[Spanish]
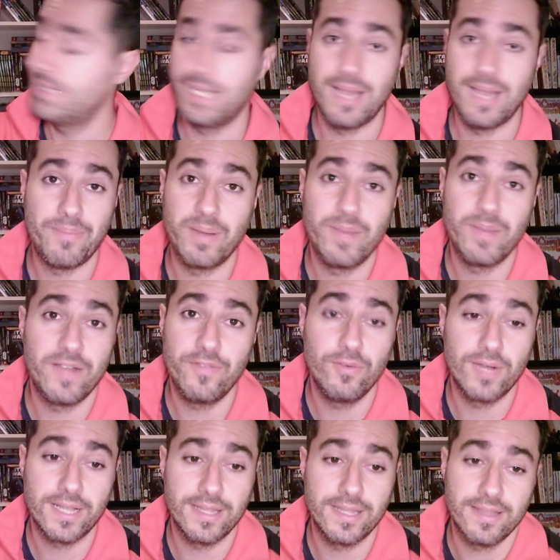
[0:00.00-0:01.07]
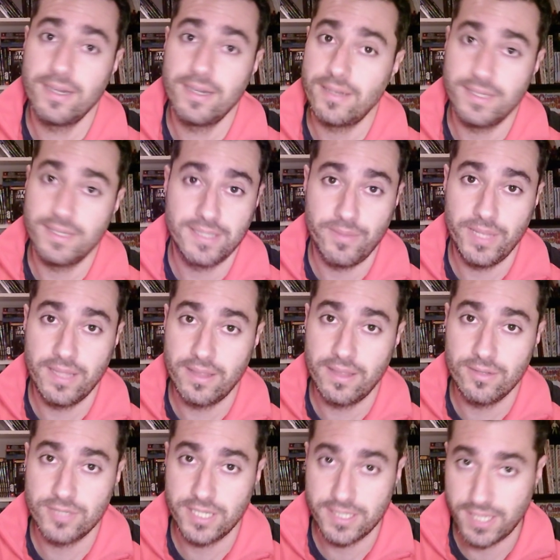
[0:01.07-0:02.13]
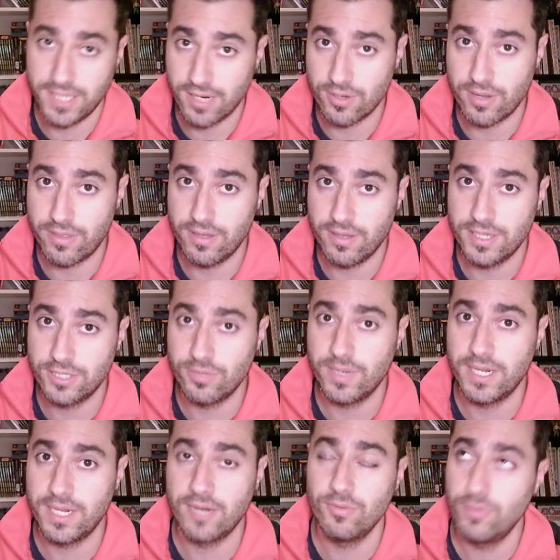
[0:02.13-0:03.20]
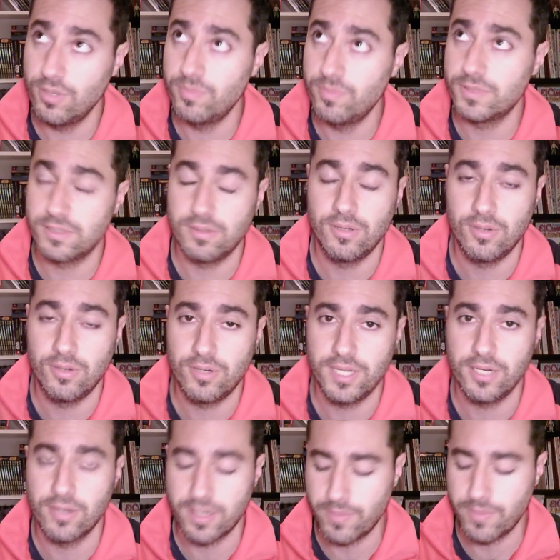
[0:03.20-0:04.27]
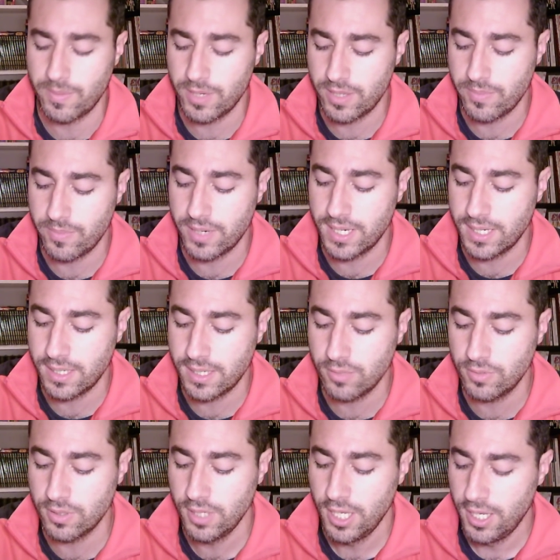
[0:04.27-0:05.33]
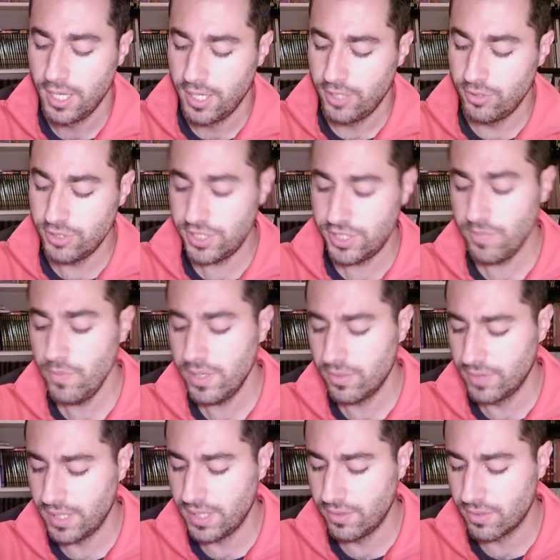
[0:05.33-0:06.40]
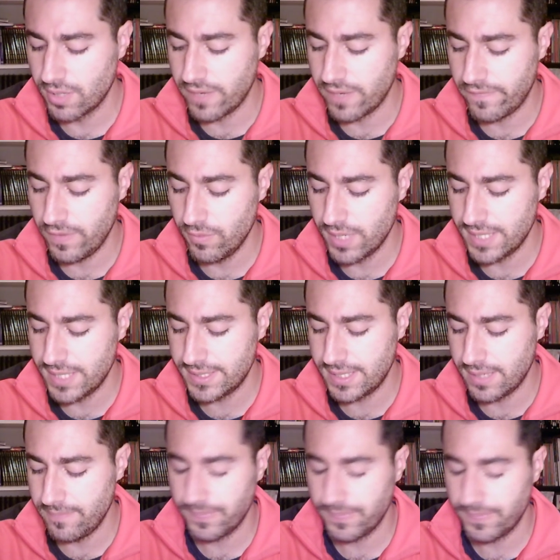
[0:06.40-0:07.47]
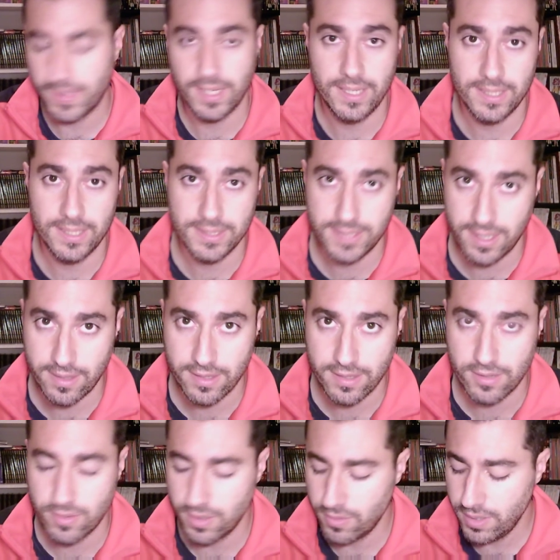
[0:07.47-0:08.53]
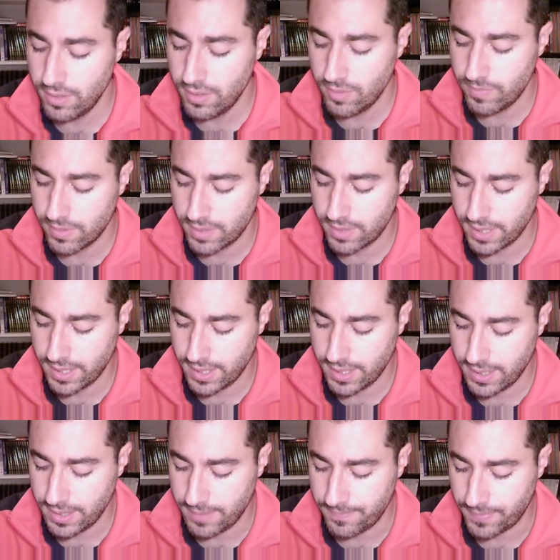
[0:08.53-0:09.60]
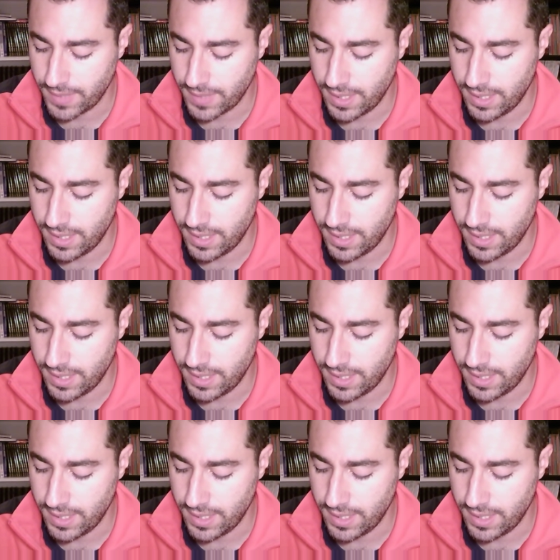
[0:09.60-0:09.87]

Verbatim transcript: es la primera figura que te traen, es evidente. O sea, si la colección es sobre Naruto, pues lo lógico es que primero te pongan a Naruto. No estoy muy contento con la figura esta, sí que acepto que lo digo, porque,